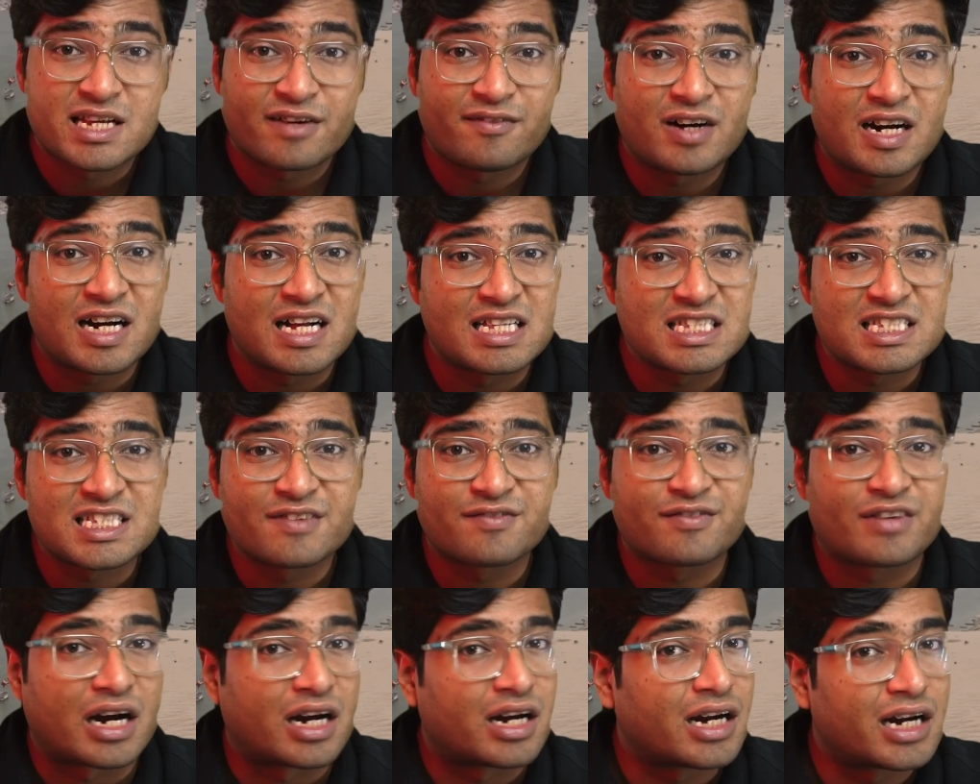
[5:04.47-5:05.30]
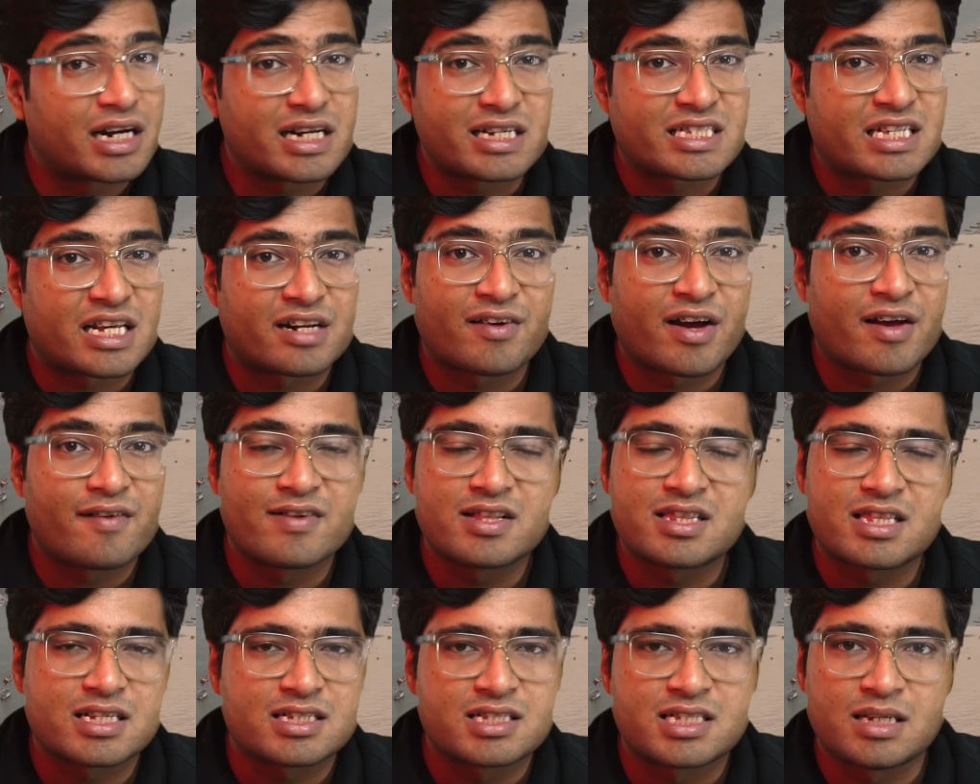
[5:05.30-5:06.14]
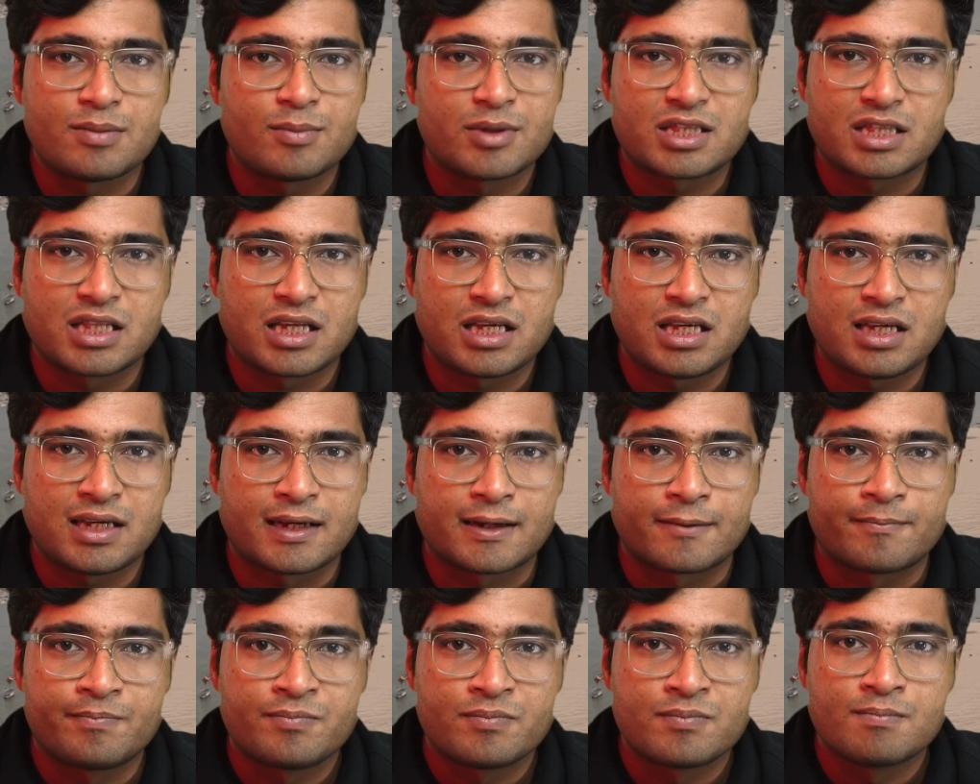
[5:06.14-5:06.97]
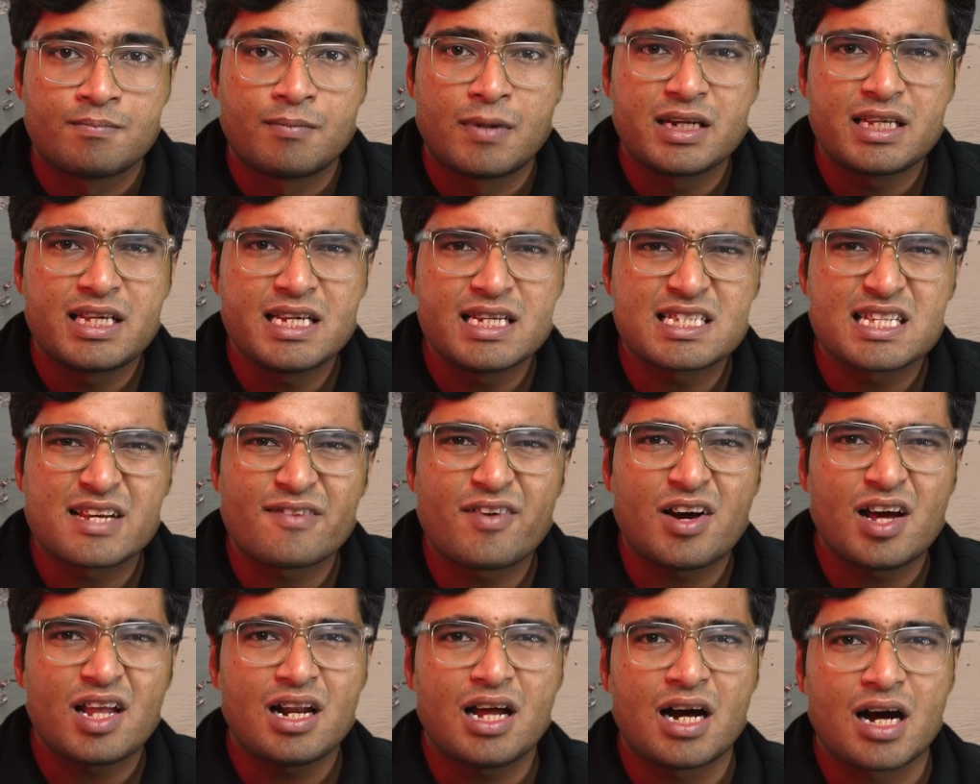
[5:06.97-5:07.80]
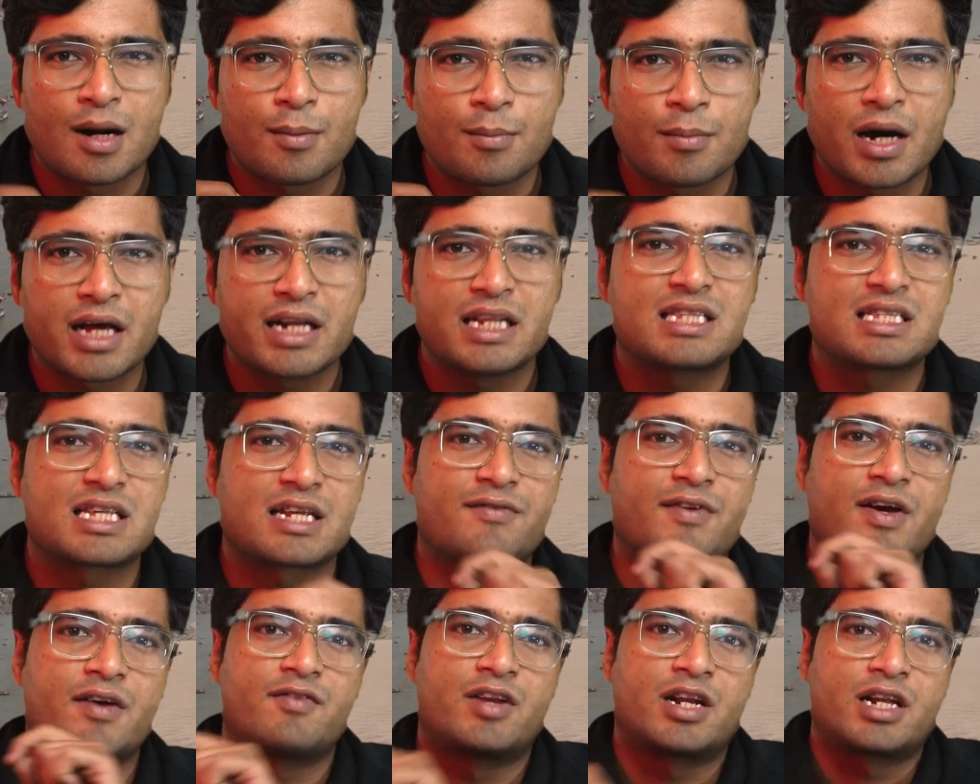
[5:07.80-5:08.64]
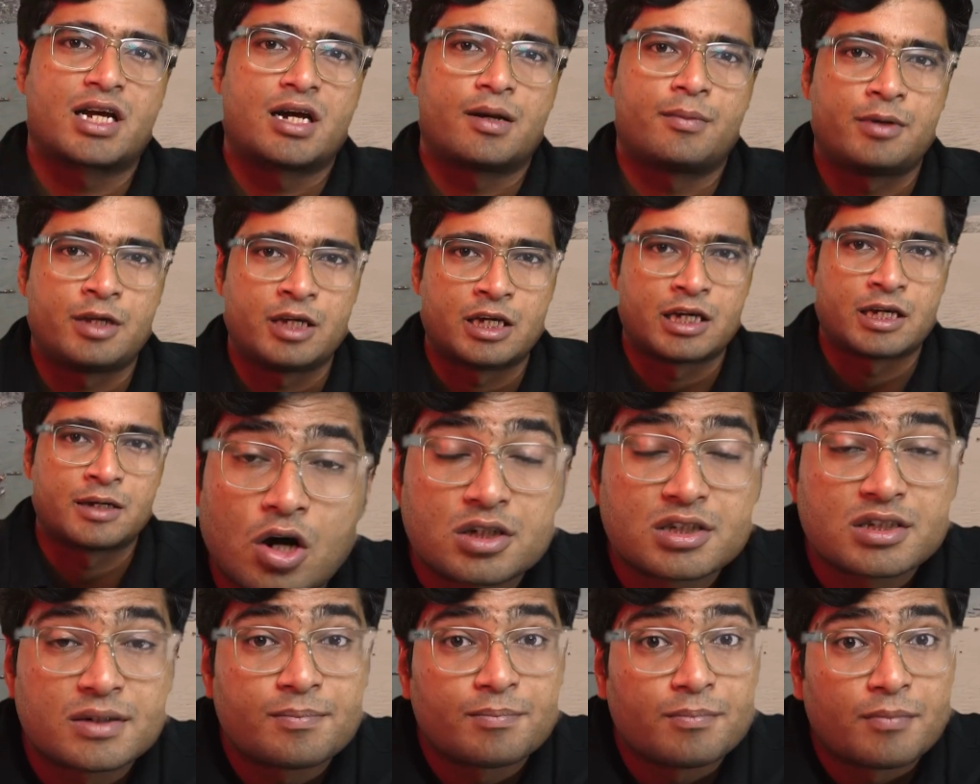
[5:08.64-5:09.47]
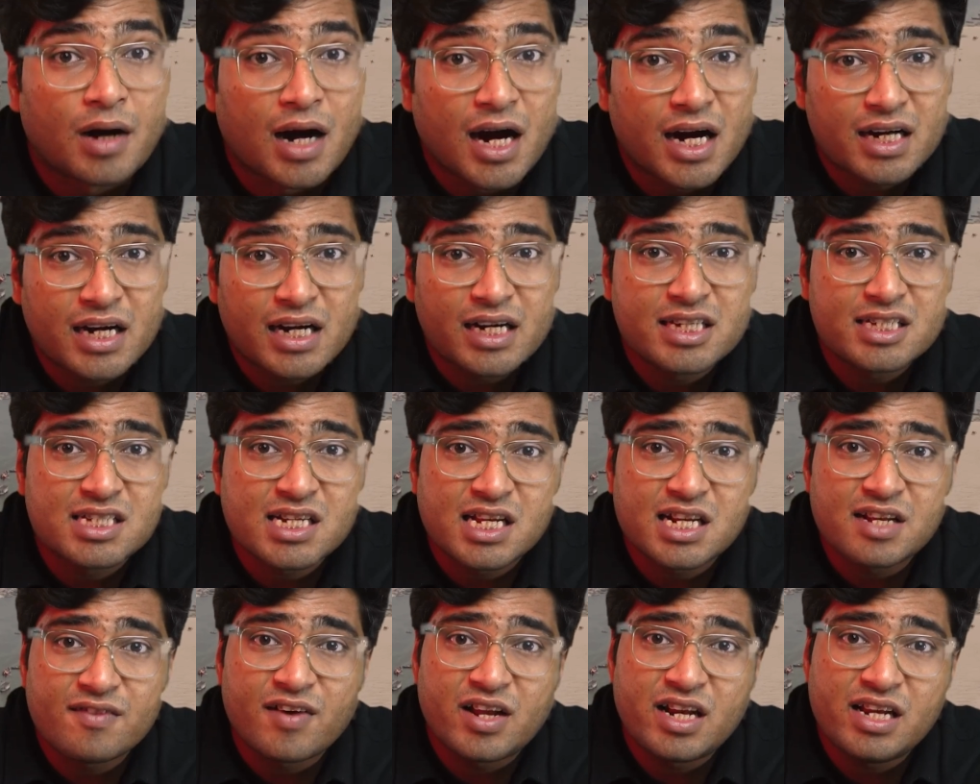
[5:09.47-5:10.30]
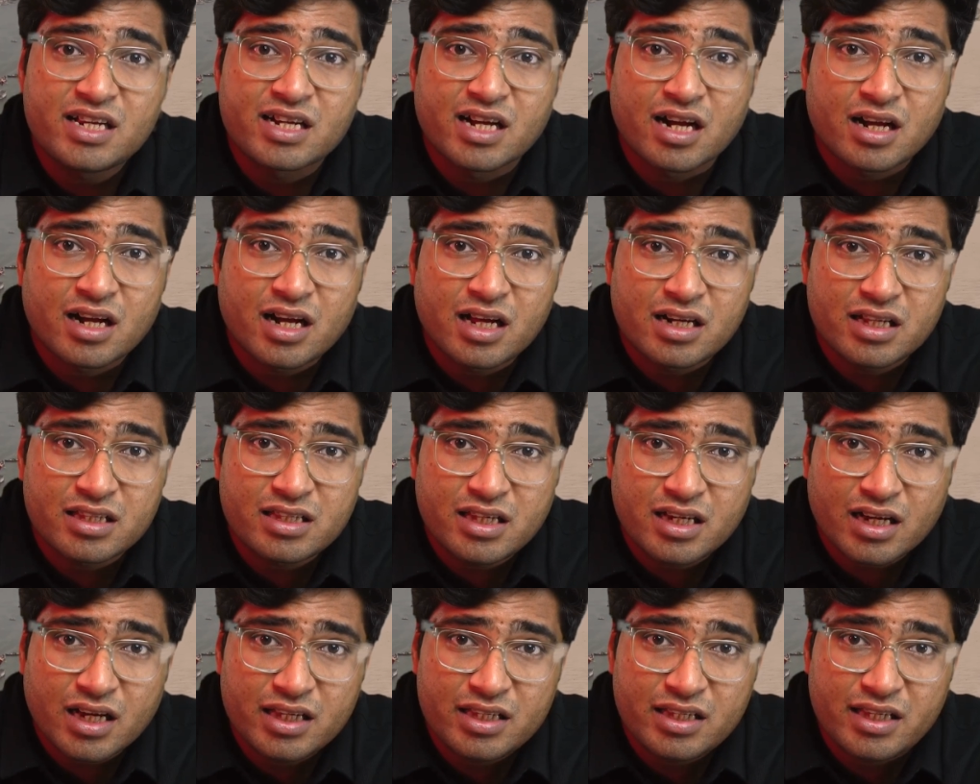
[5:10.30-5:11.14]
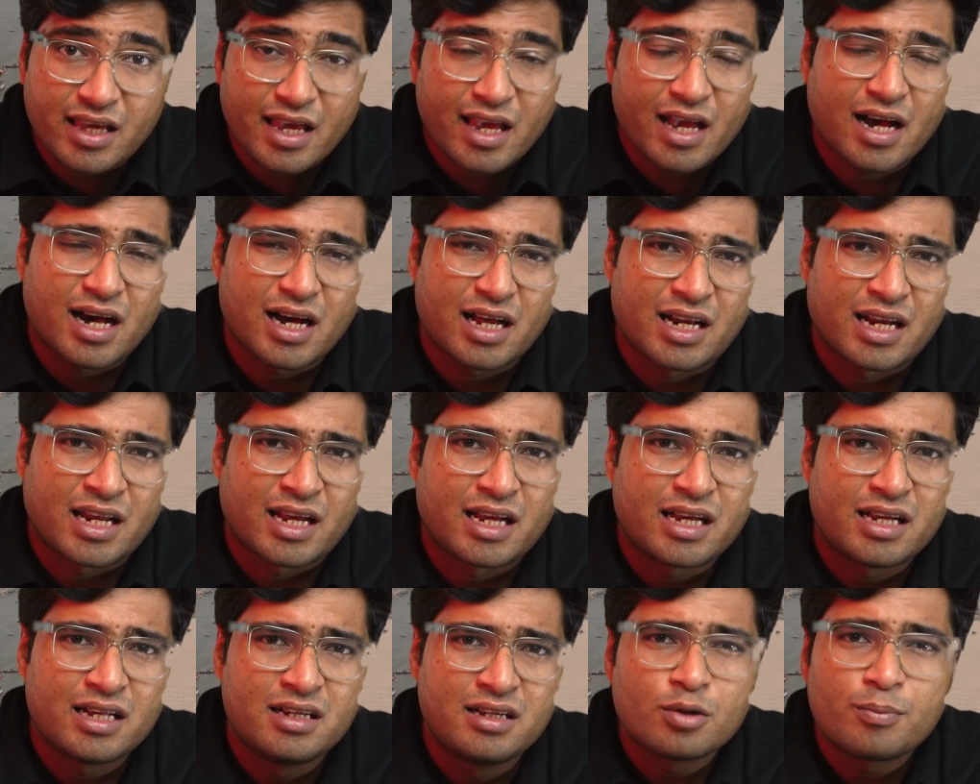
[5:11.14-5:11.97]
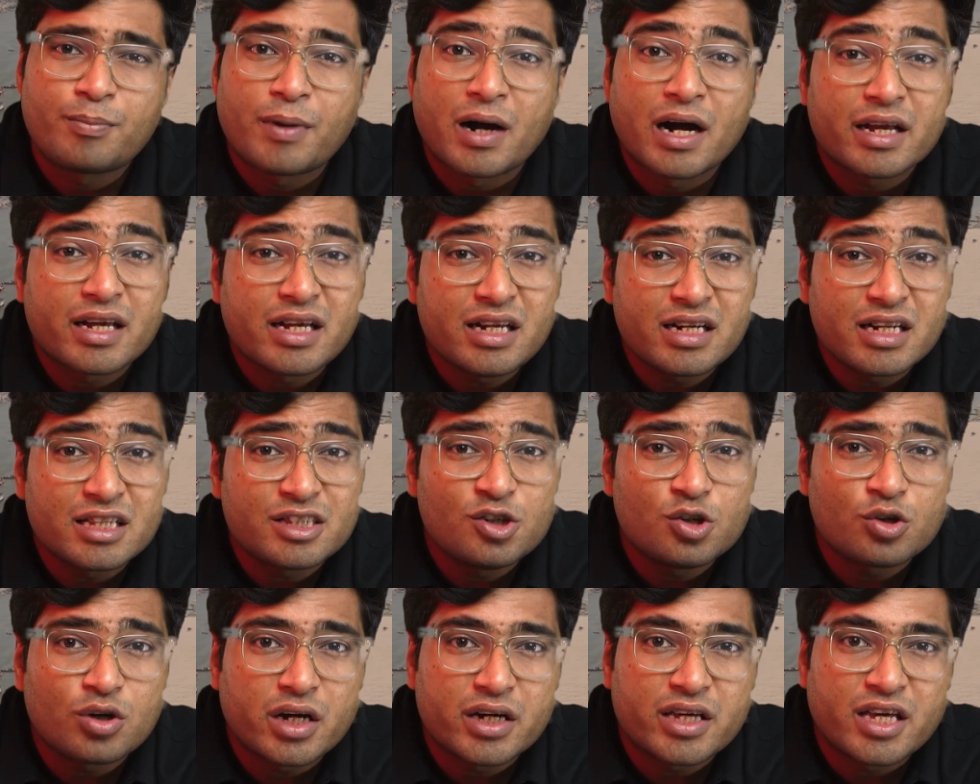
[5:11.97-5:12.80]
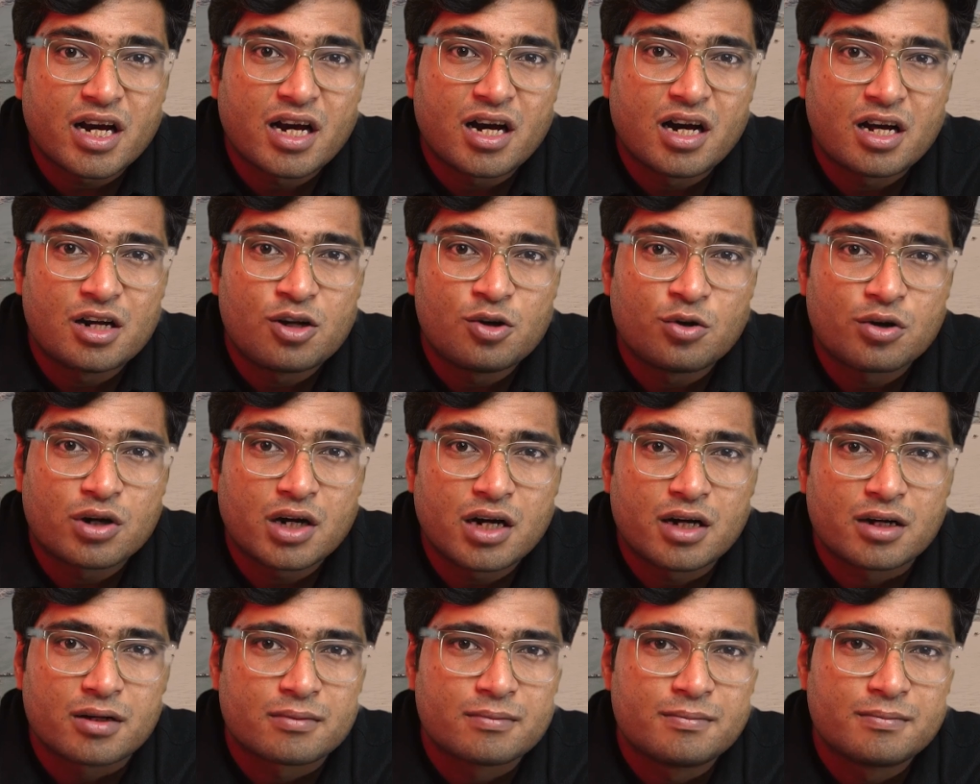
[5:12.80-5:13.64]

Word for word: सवाल सिर्फ गंगा के सर्वाइवल तक सीमित नहीं है बल्कि ये सवाल हमारे सर्वाइवल का भी और जब माँ कही जाने वाली गंगा नदी का ये हाल है तो बाकी नदियों का क्या हाल होगा